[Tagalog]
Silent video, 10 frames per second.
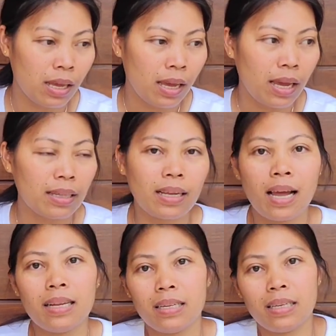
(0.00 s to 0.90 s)
And
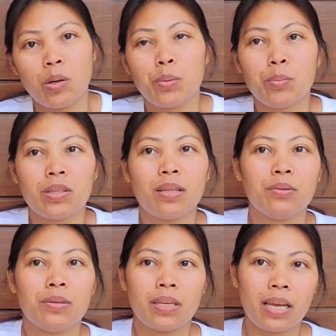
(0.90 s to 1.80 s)
tanghalit na din ako pumunta
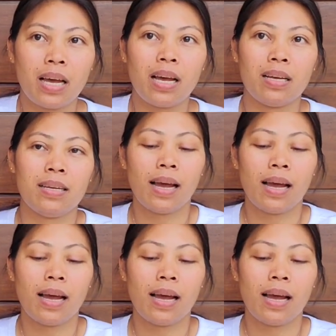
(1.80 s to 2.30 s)
doon. Kaya,